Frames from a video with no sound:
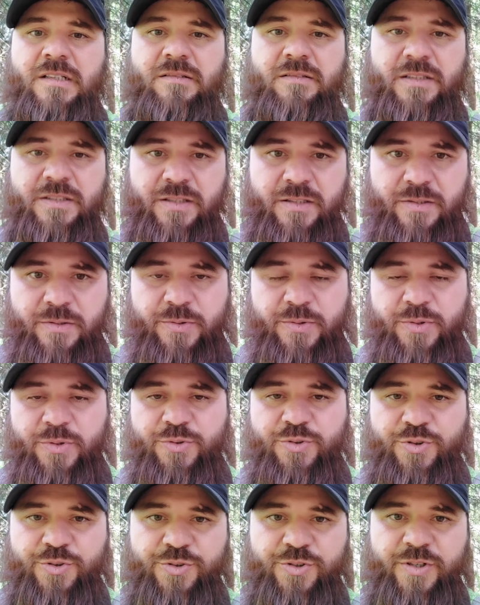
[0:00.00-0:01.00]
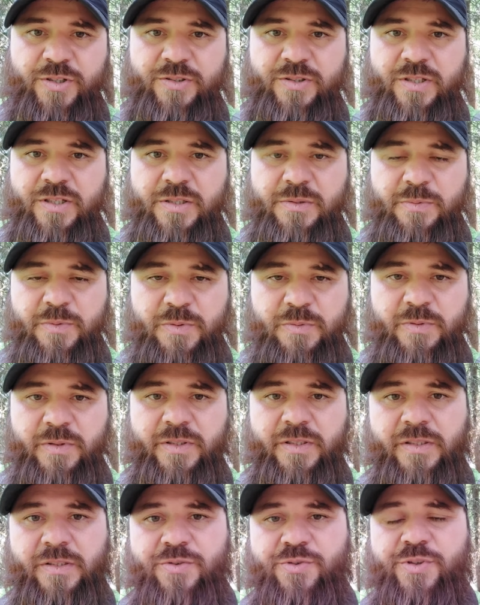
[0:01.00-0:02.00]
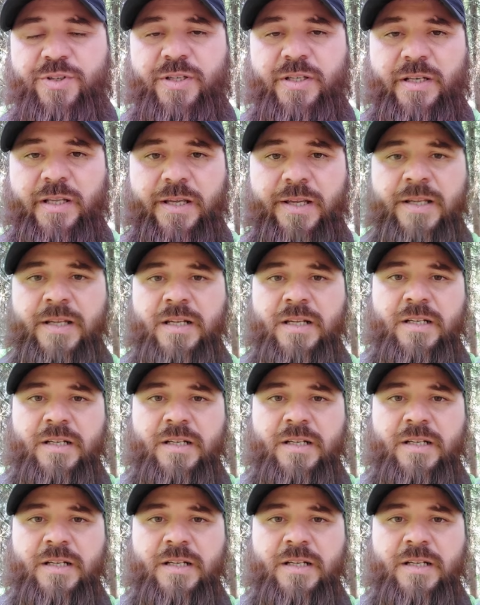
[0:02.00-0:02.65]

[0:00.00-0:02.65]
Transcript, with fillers: на территории Чеченской республики Ичкерия.